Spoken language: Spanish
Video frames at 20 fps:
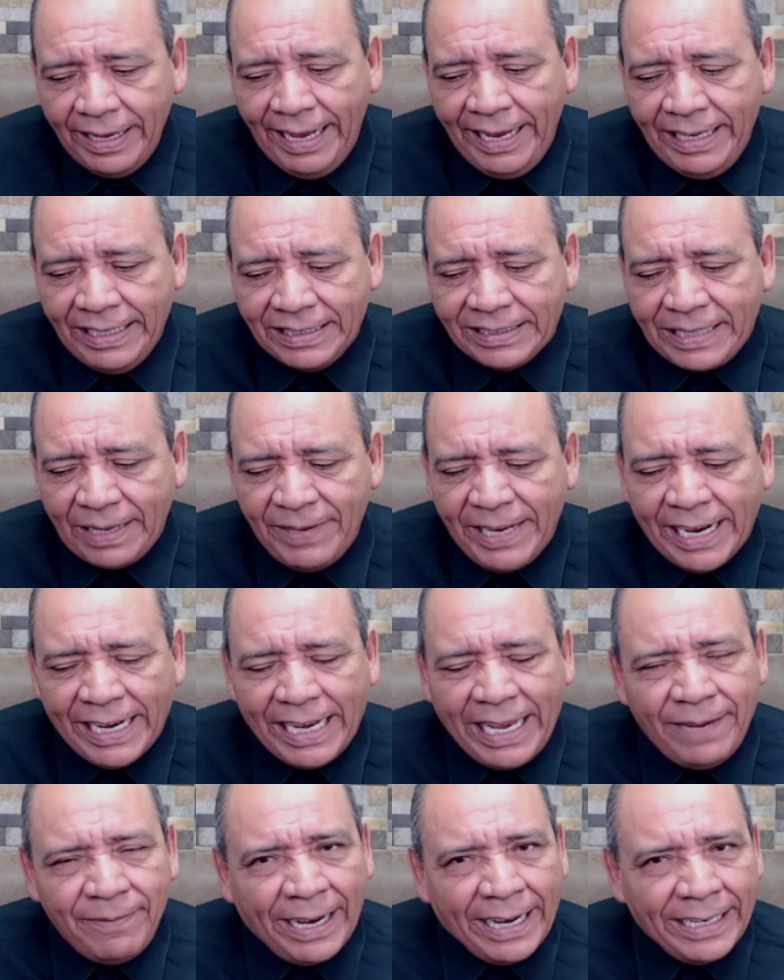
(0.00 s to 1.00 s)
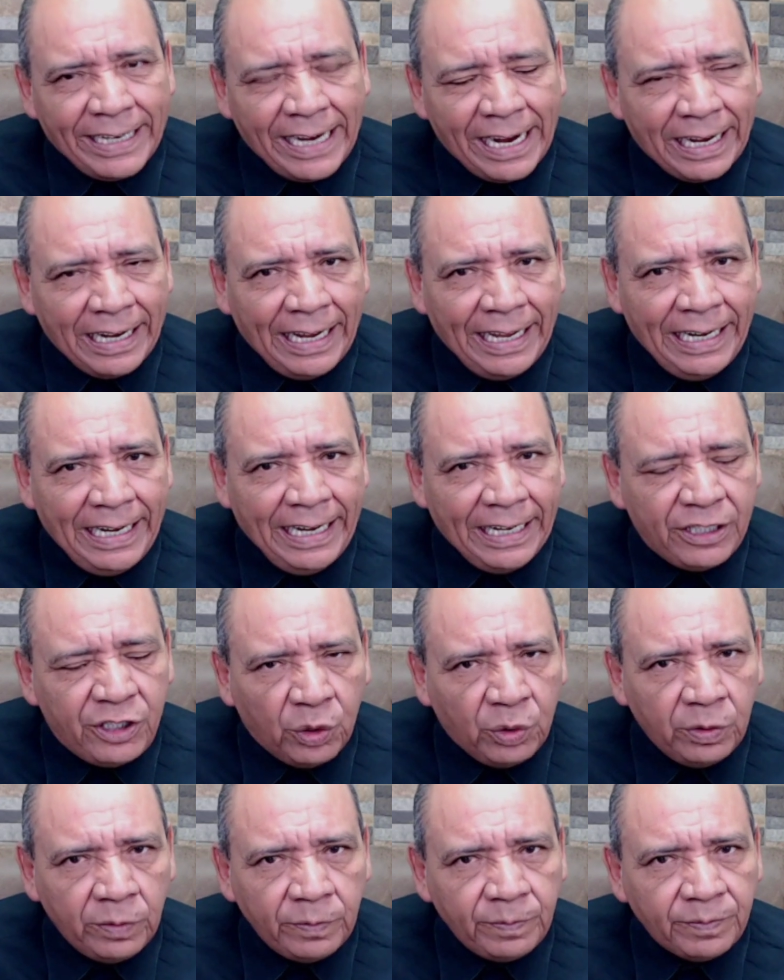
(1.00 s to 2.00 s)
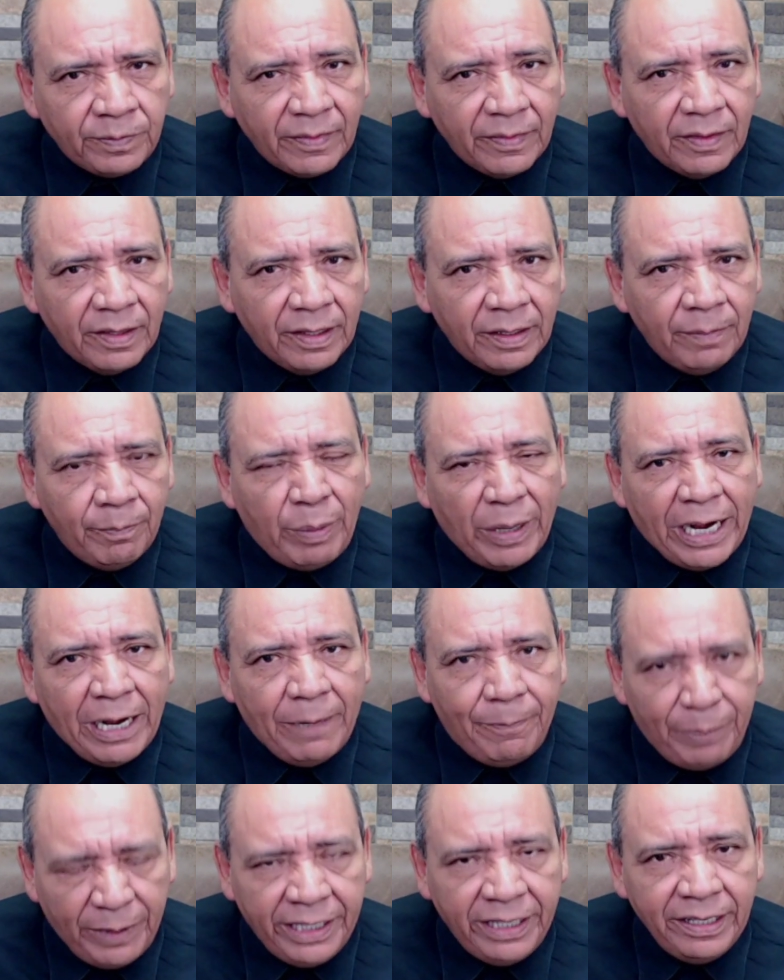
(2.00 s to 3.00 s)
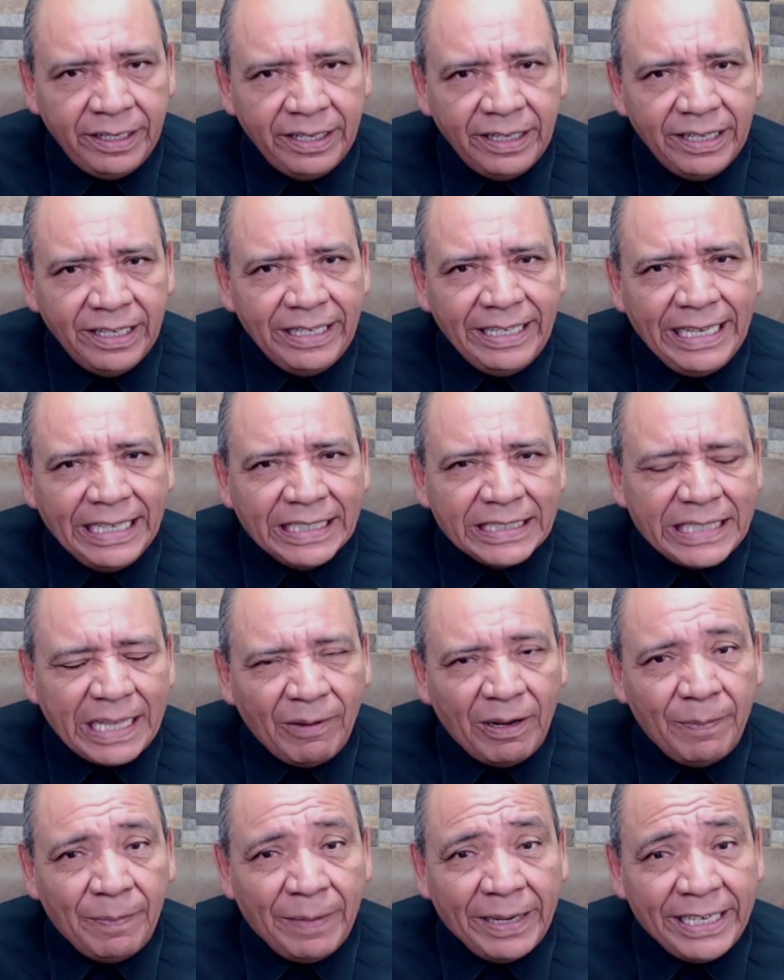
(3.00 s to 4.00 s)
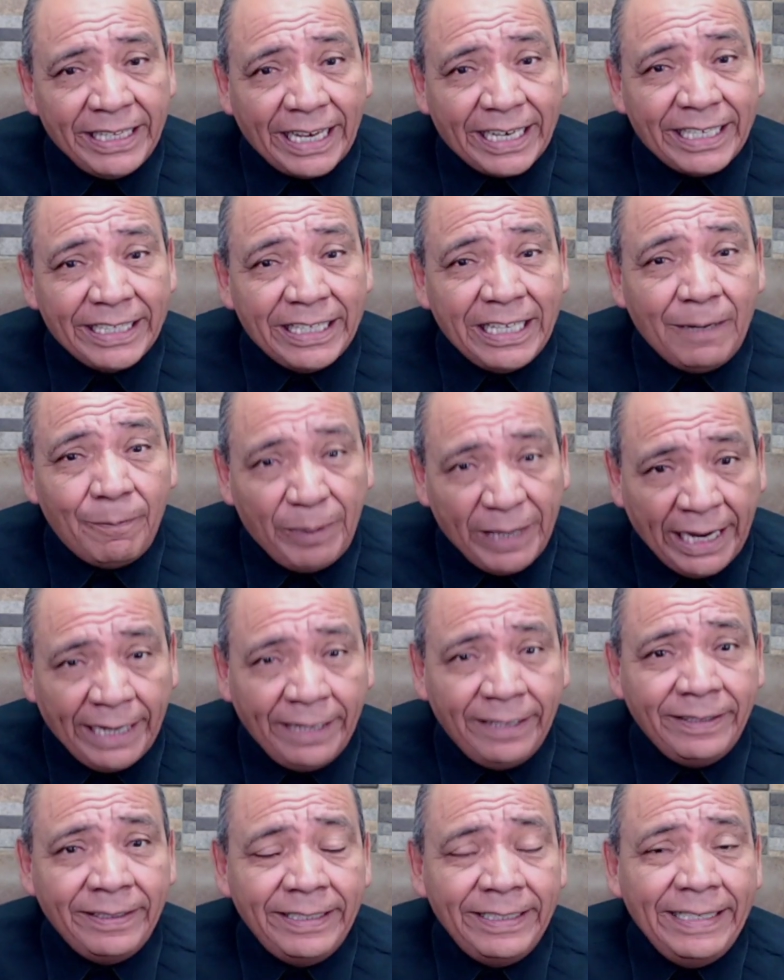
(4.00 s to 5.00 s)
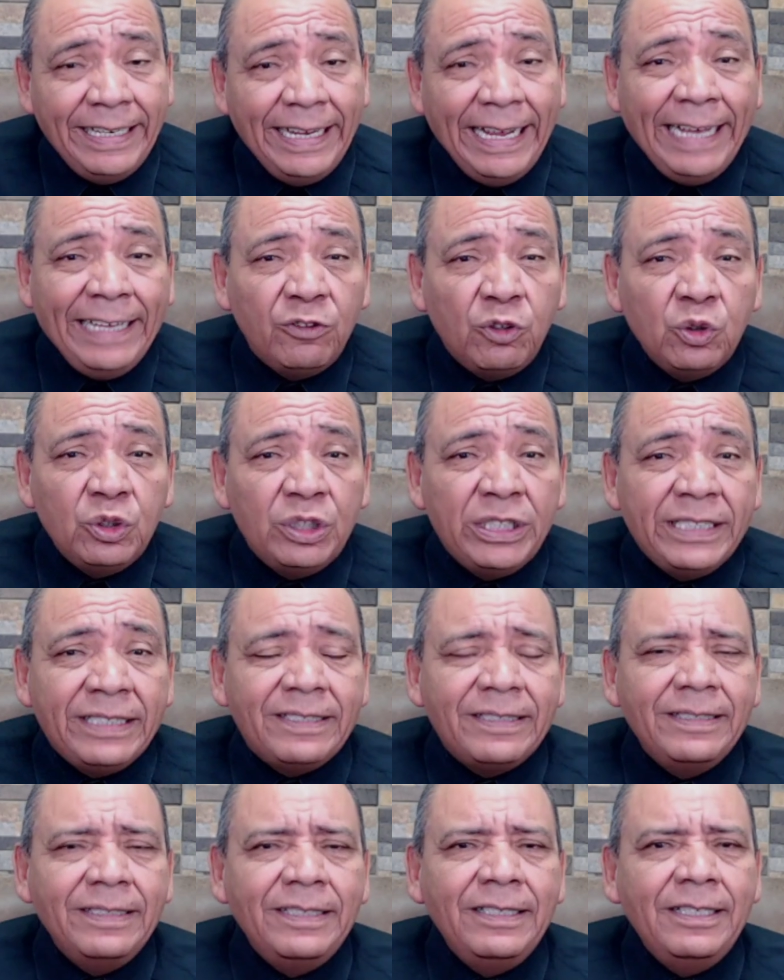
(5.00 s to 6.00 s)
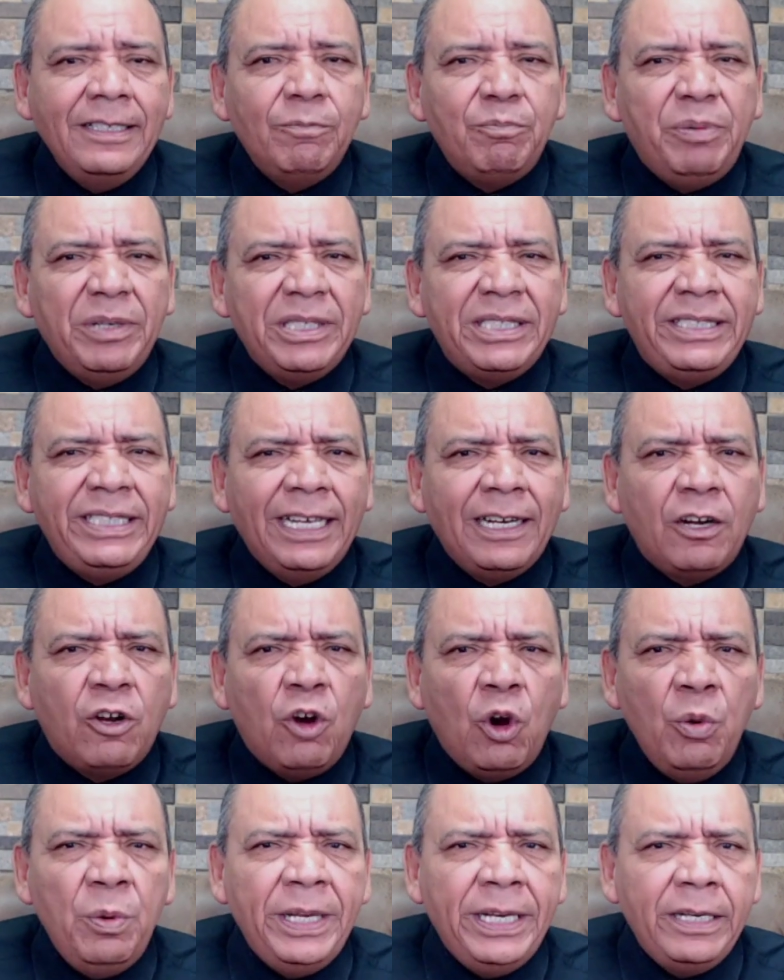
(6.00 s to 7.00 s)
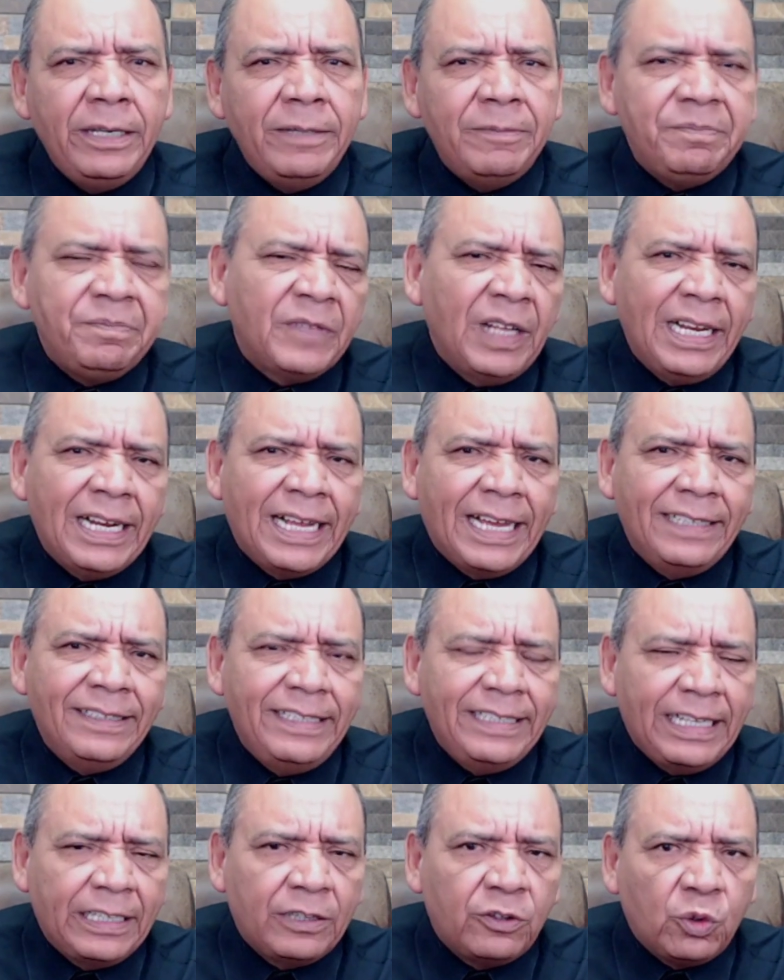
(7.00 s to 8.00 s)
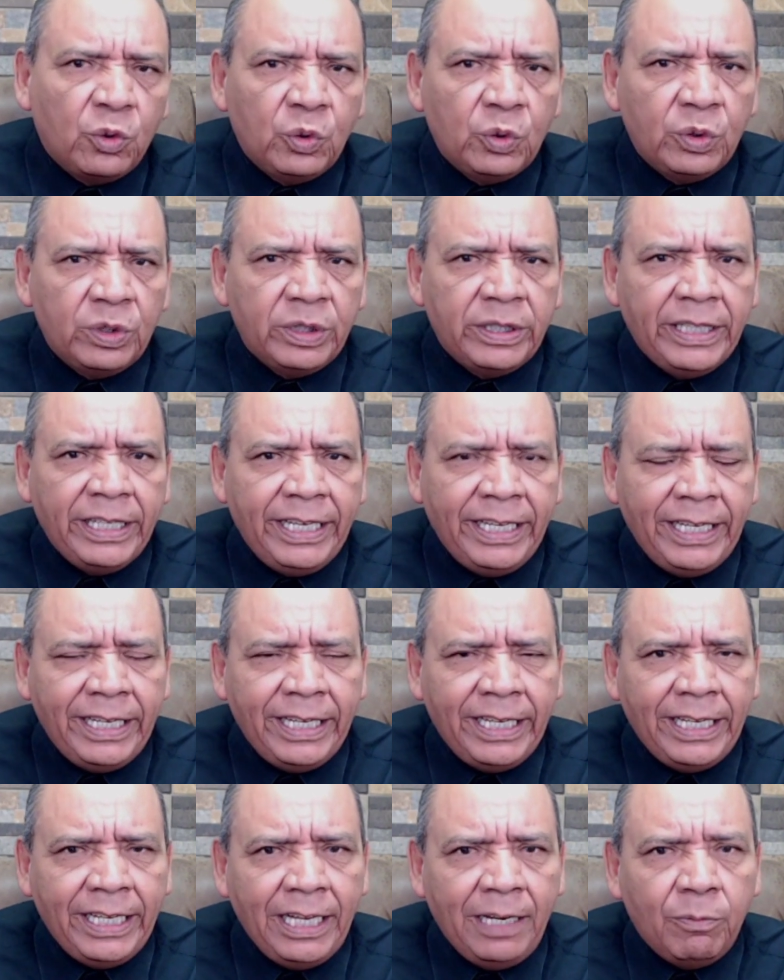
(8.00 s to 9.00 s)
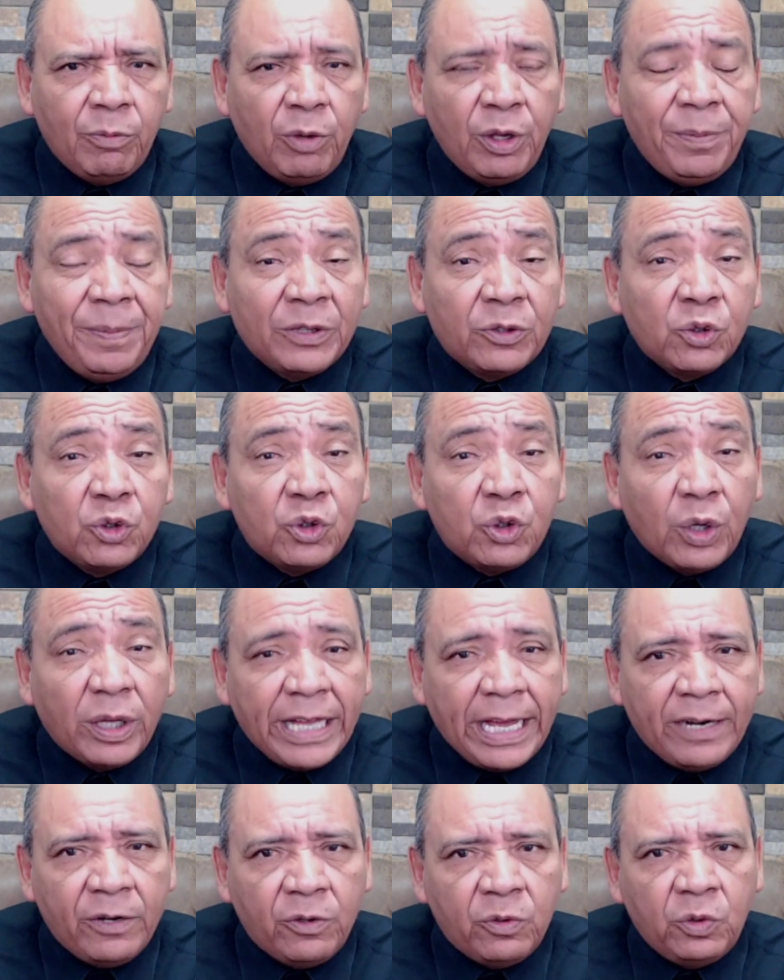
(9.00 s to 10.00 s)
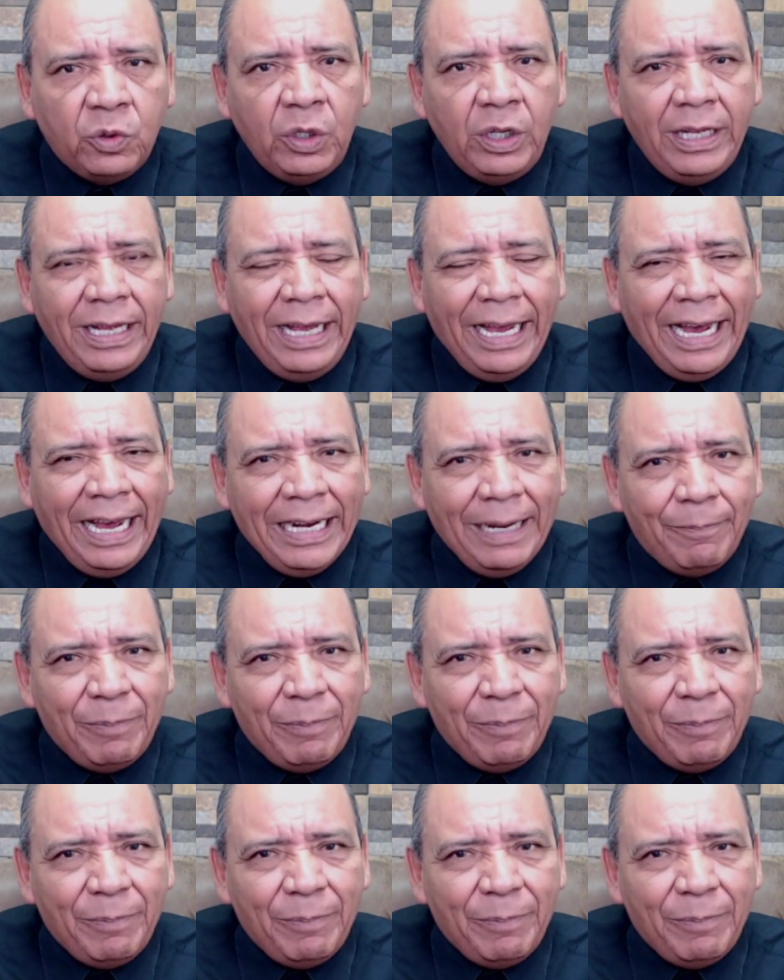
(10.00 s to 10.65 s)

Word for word: Sabía que iba a ganar la elección para el PRI, ya estaba el maridaje del PRI, entonces pues si el joven, el candidato del Movimiento Ciudadano a la